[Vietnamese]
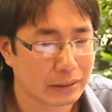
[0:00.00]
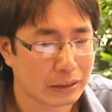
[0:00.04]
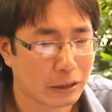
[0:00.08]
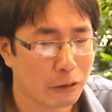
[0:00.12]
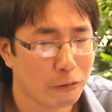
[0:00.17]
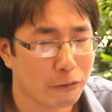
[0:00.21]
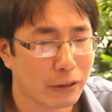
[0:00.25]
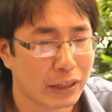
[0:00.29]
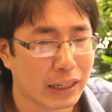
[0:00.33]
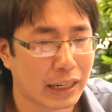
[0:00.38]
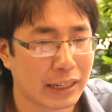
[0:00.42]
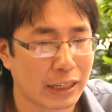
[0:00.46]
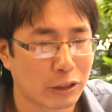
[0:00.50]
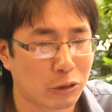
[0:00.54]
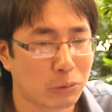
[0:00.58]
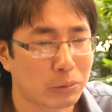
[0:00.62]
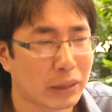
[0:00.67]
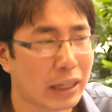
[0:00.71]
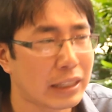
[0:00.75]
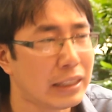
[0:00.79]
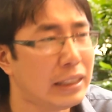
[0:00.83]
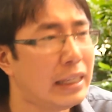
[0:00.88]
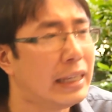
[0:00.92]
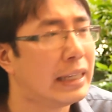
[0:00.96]
không phải là để chúng
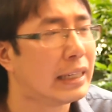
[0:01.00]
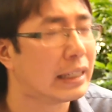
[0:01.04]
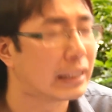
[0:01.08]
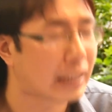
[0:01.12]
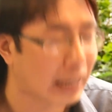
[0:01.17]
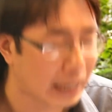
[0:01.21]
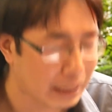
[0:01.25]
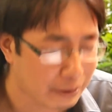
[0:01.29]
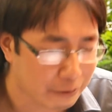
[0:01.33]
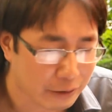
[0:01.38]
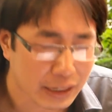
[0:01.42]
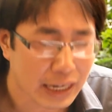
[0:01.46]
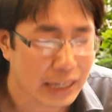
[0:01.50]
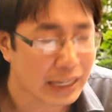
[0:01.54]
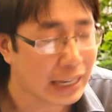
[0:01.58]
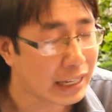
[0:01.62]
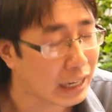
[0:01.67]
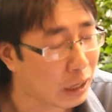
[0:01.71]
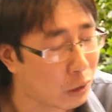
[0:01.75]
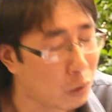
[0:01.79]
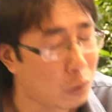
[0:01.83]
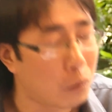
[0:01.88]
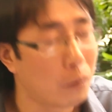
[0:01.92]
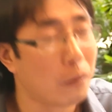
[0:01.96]
ta nhìn thấy vấn đề đấy
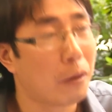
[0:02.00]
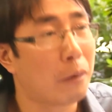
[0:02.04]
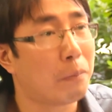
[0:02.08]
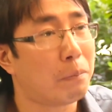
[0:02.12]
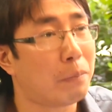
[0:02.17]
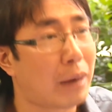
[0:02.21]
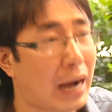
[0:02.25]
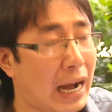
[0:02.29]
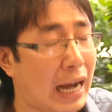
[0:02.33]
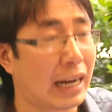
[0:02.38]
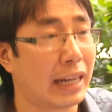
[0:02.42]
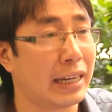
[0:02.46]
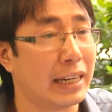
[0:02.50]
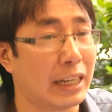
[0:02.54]
đâu mà là